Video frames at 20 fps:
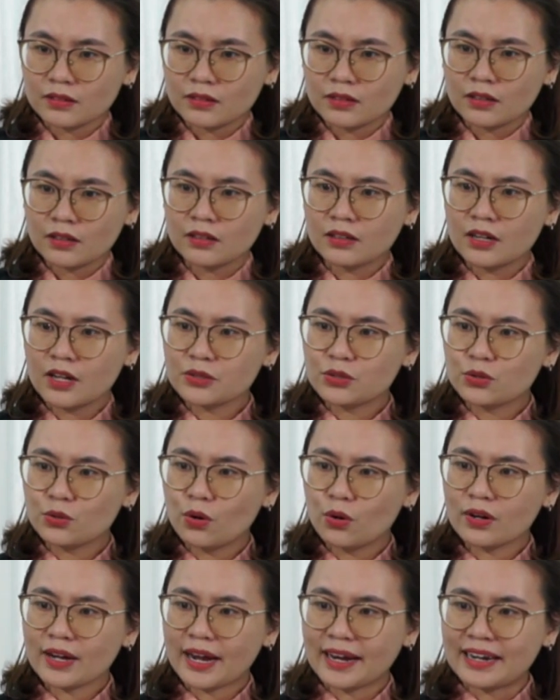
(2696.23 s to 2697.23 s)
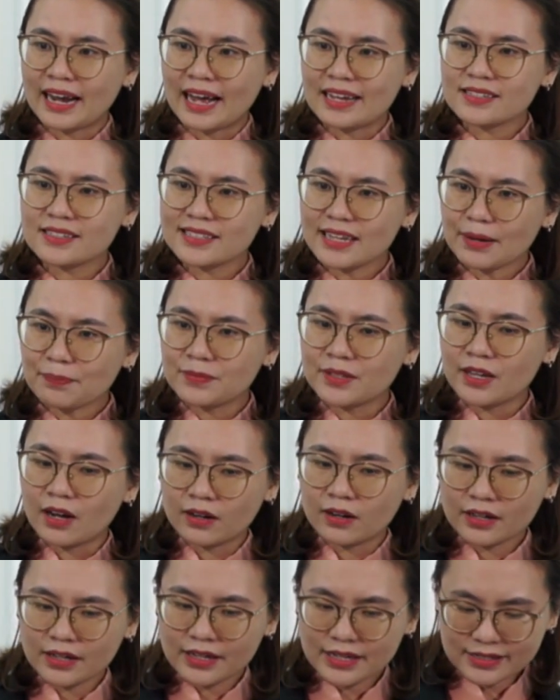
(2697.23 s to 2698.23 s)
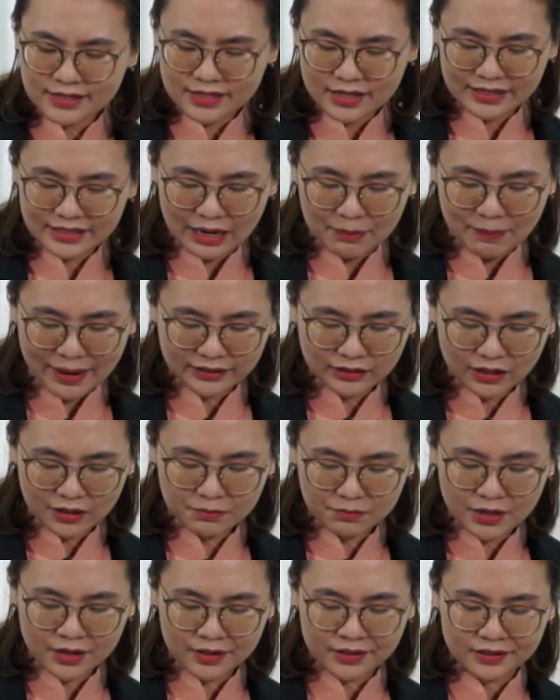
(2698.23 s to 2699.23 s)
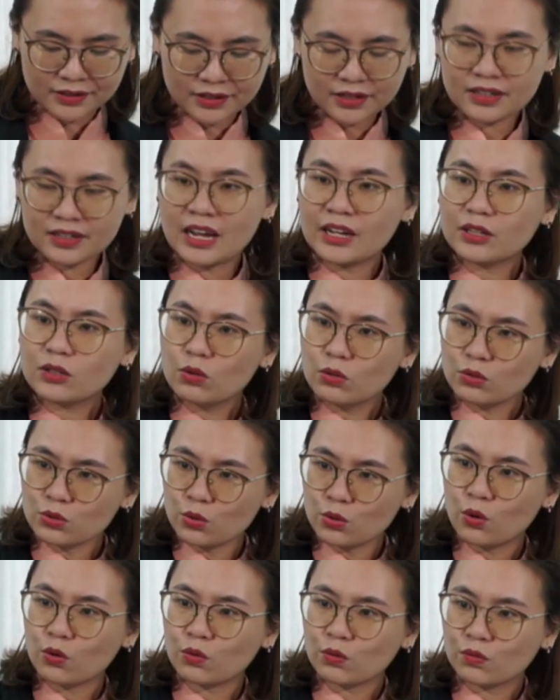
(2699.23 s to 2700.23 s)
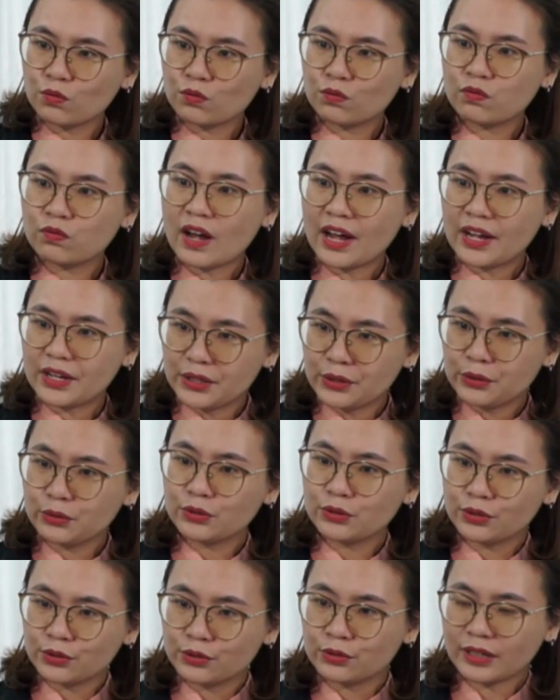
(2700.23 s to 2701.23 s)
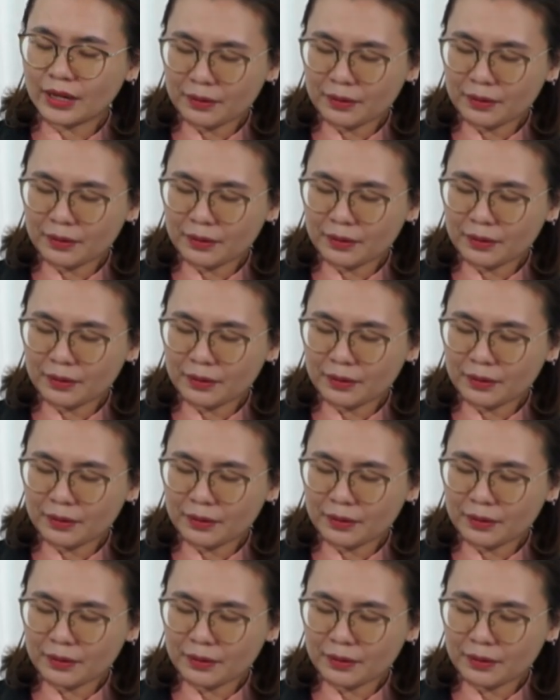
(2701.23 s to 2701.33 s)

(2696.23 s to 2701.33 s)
Nên Chúa Ngài đã chấp nhận hy sinh cả bản thân mình để cứu chuộc và yêu thương các